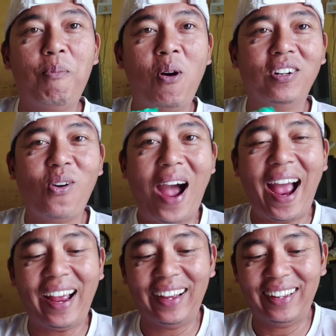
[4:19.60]
Omong
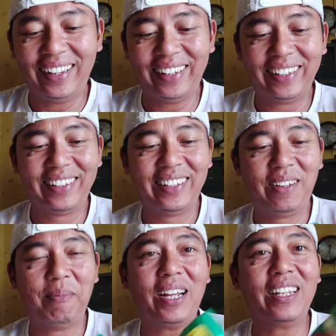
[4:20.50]
doang.
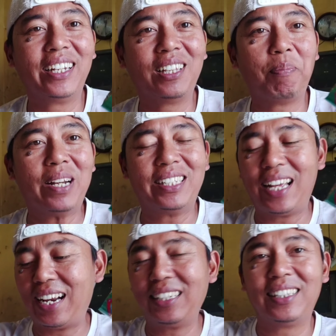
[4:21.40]
Makanya kita
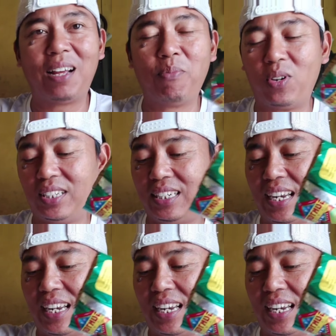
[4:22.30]
penasaran, kita unboxing